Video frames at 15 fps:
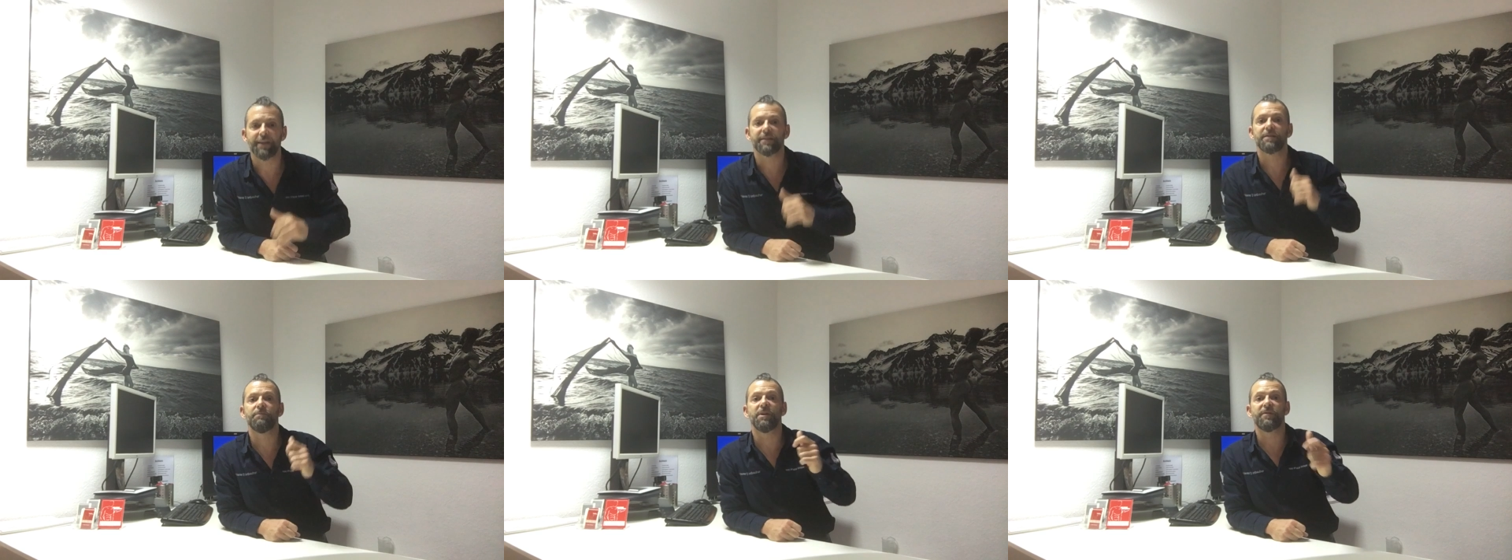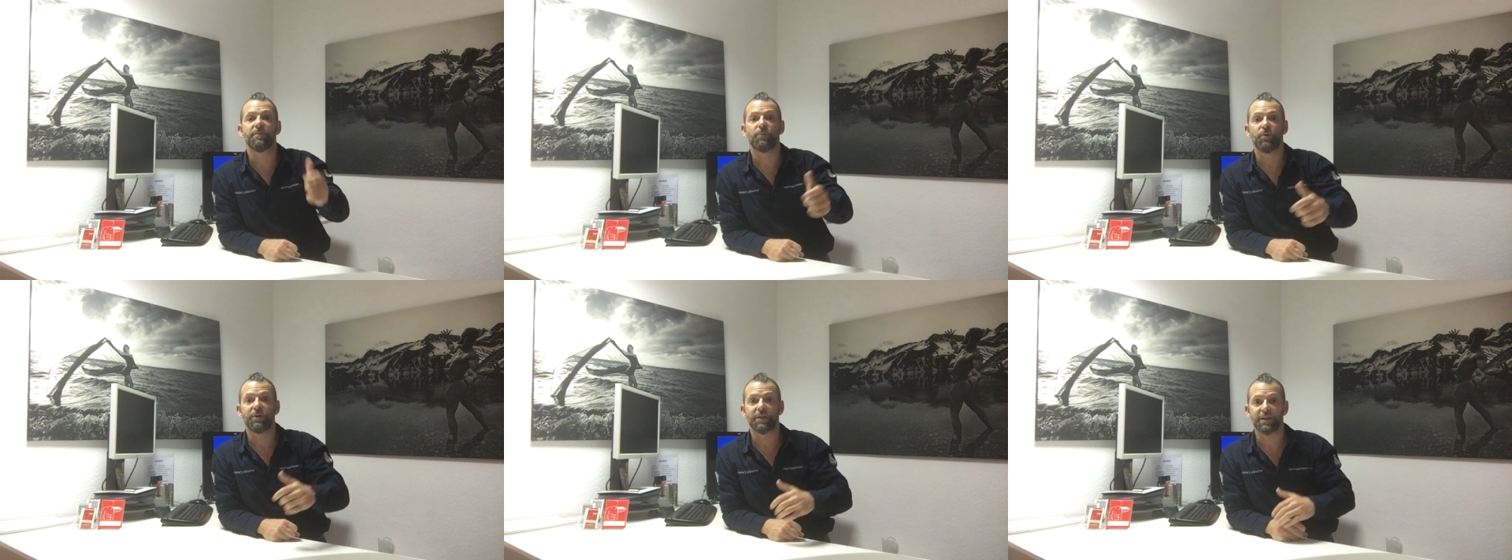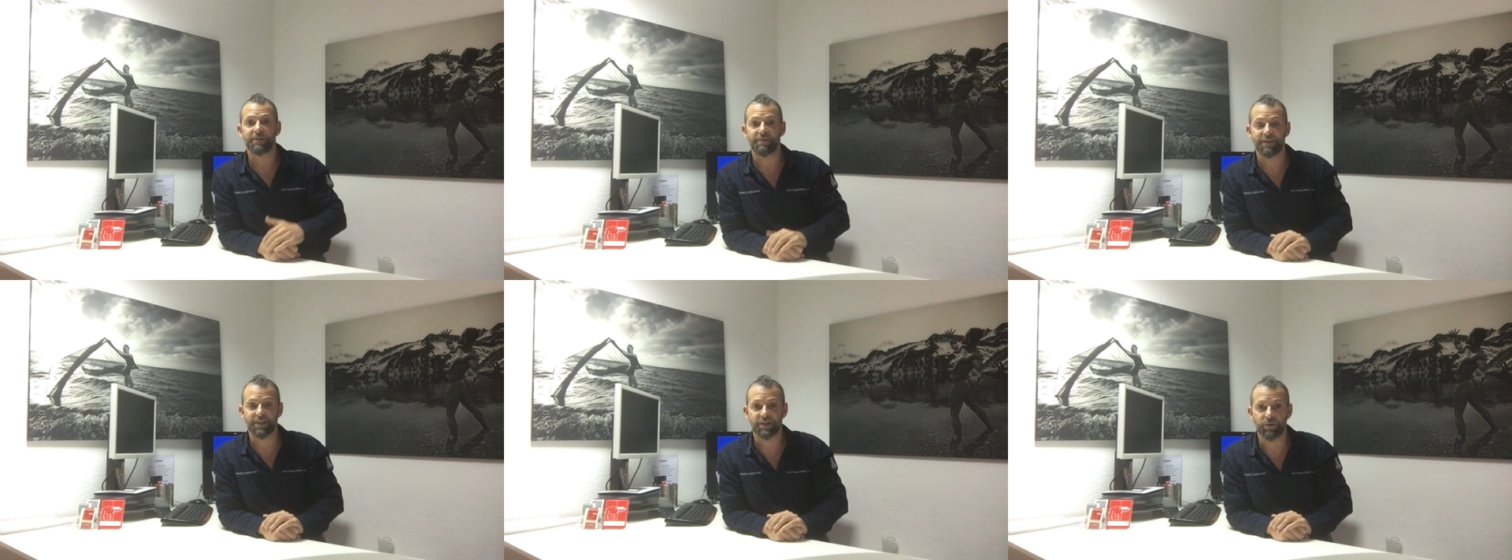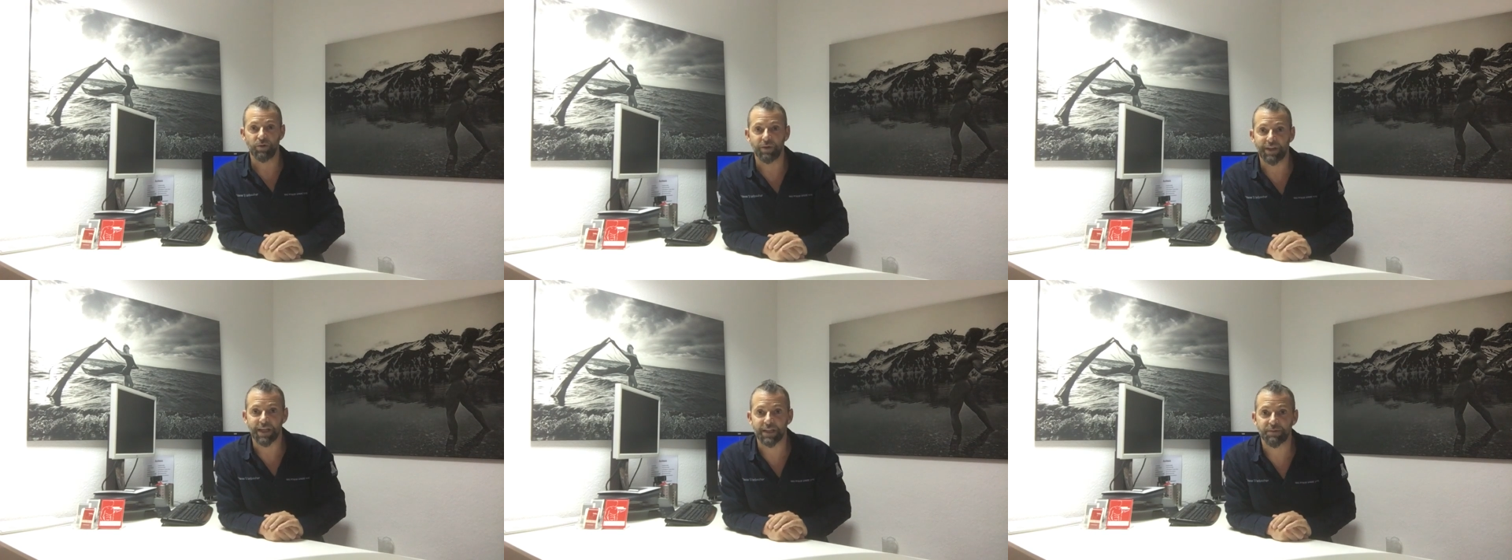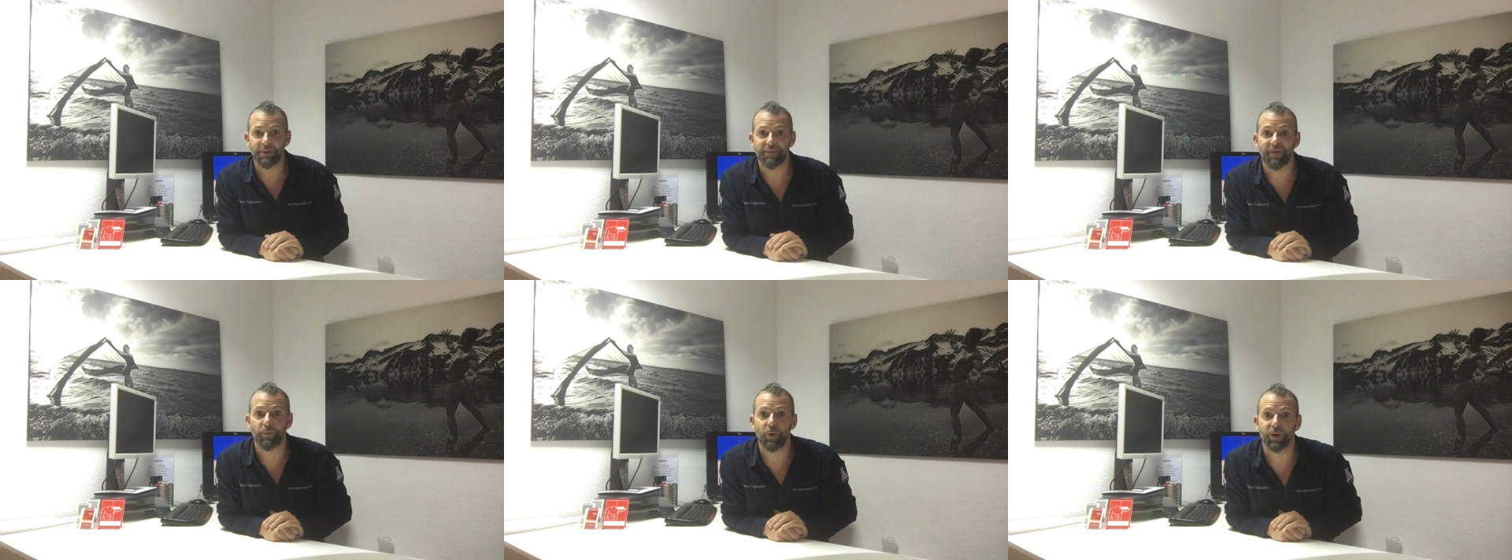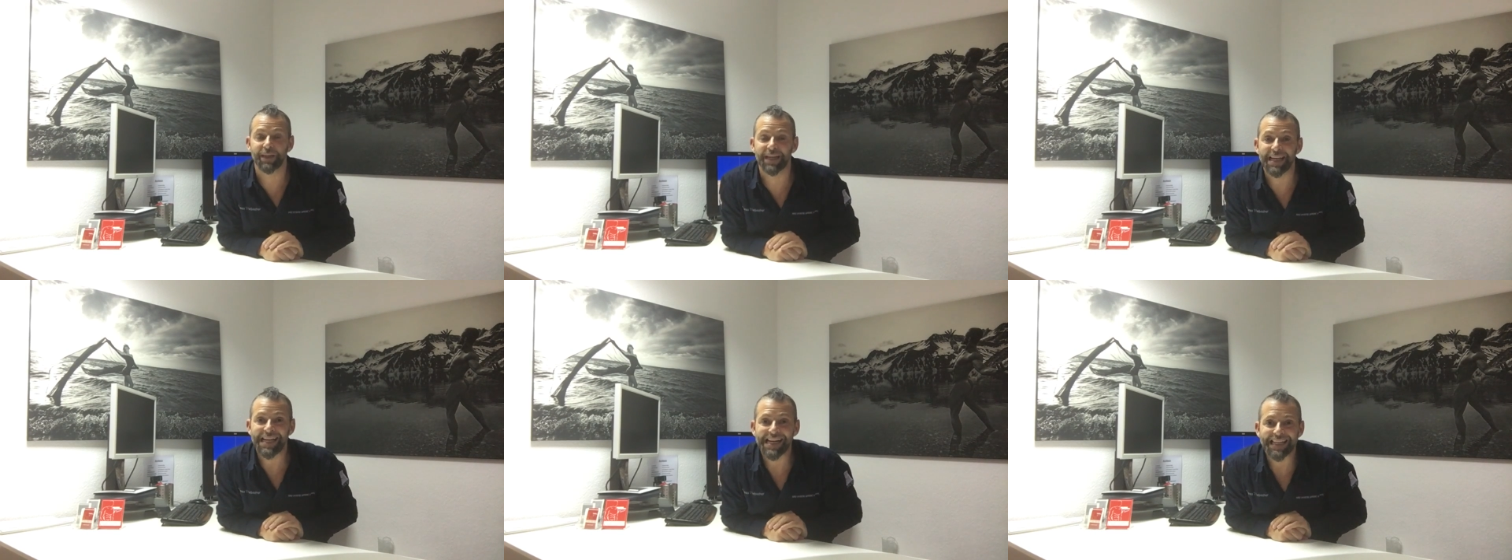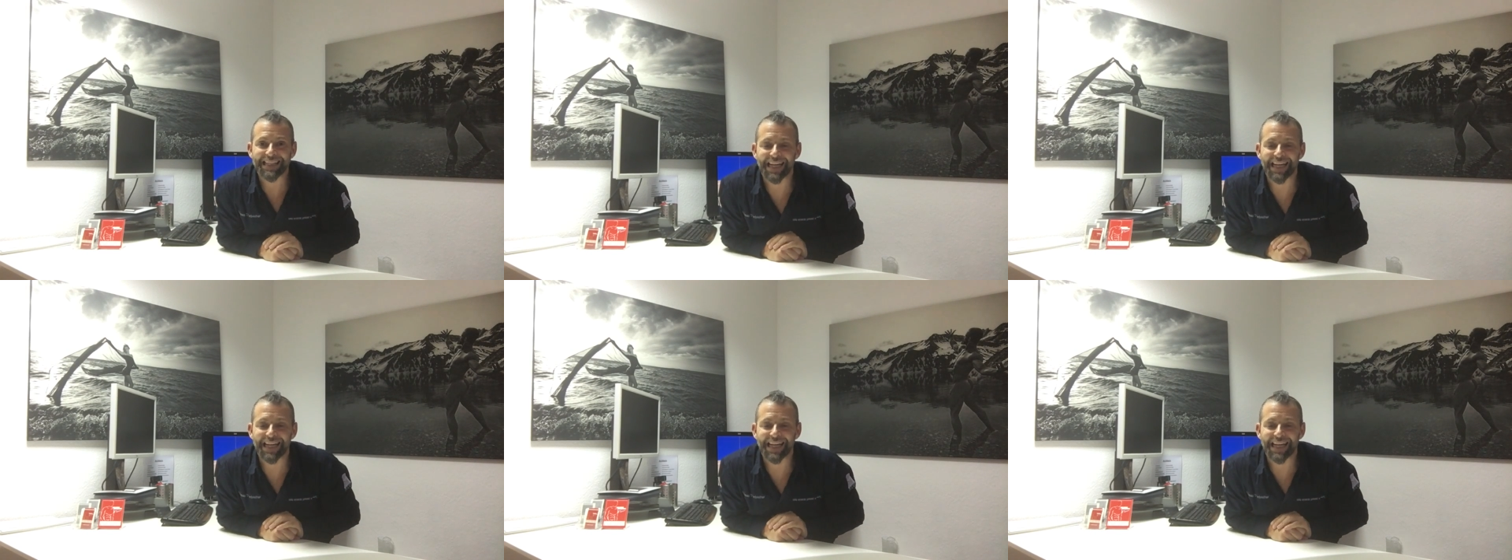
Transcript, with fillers: Der ist damit verbunden, dass wir was tun. Der ist damit verbunden,